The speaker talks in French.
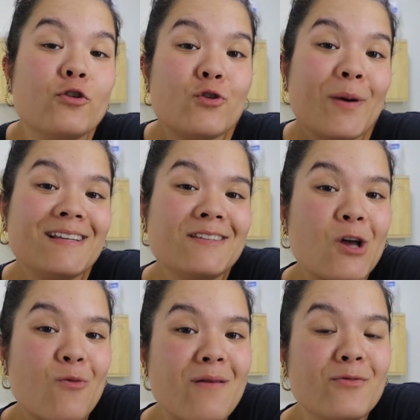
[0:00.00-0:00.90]
Je précise
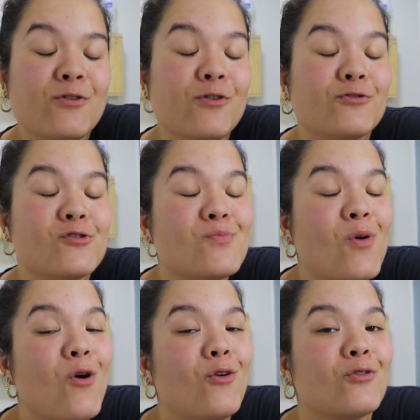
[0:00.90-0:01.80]
quand même que je ne
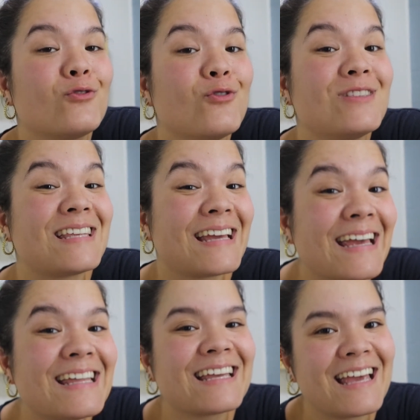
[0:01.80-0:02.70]
prends que
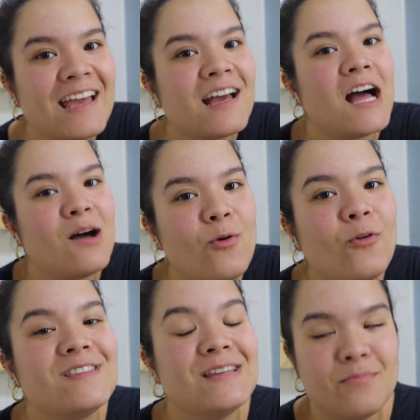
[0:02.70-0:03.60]
très très
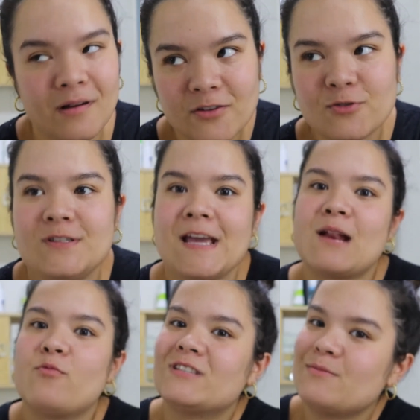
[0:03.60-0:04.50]
rarement des bains. Je sais à
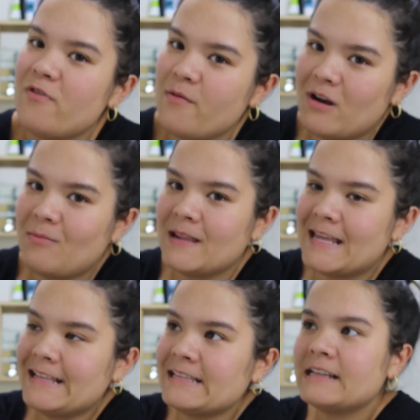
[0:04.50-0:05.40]
quel point c'est mauvais pour la
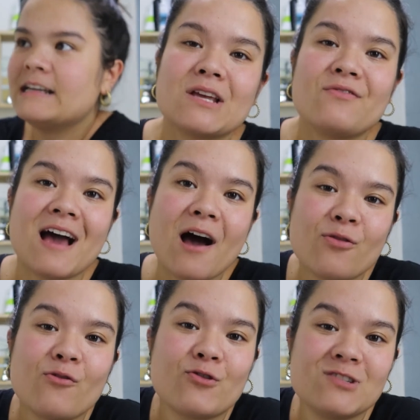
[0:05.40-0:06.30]
planète. Ça fait un
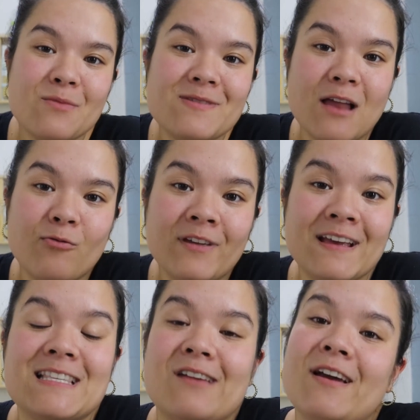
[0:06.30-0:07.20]
an que j'habite à Londres
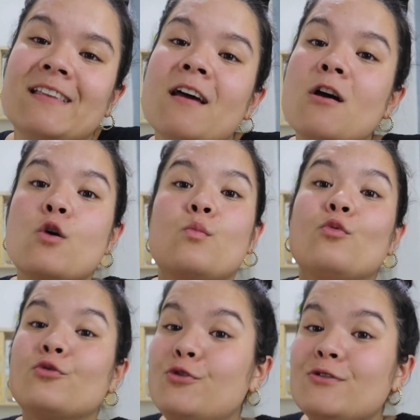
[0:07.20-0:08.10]
et ça va être
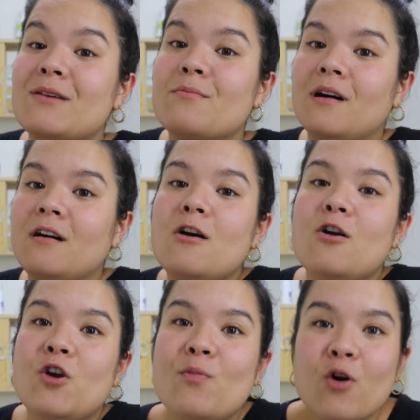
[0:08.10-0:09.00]
mon deuxième bain.
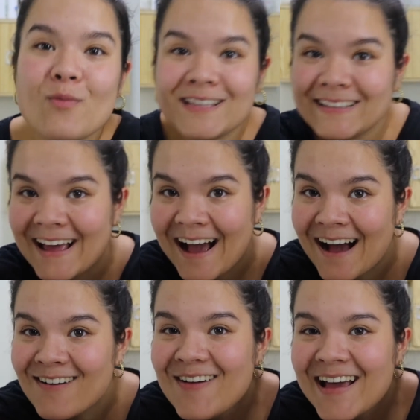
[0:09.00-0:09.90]
Le premier c'était
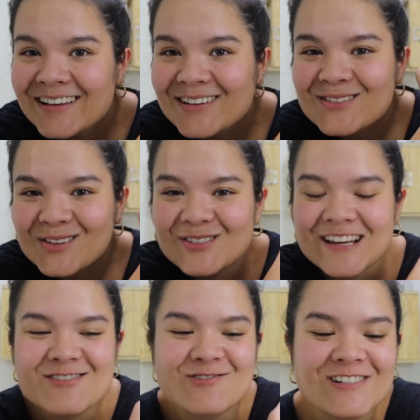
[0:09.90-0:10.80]
avec ce
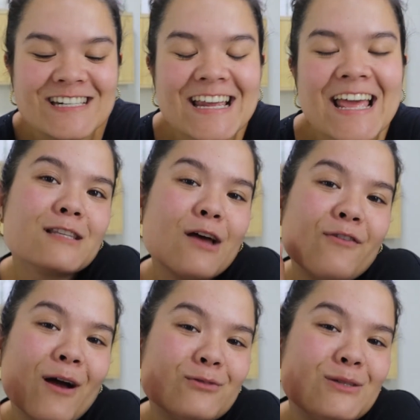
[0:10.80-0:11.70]
gel douche. Ça a
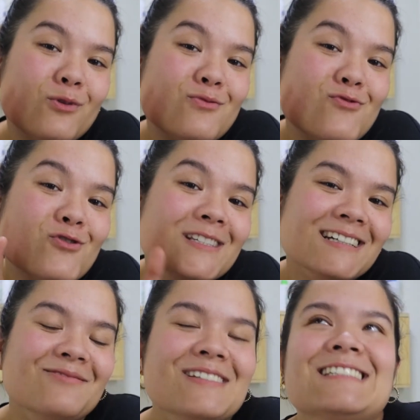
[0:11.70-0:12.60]
fait un petit peu de mousse
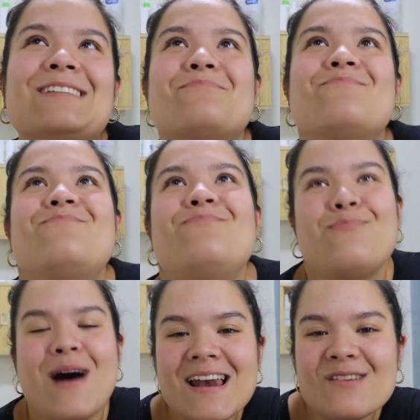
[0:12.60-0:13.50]
hein, mais c'était
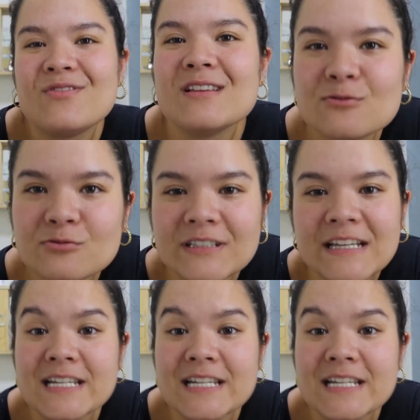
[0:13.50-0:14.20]
pas l'effet escompté.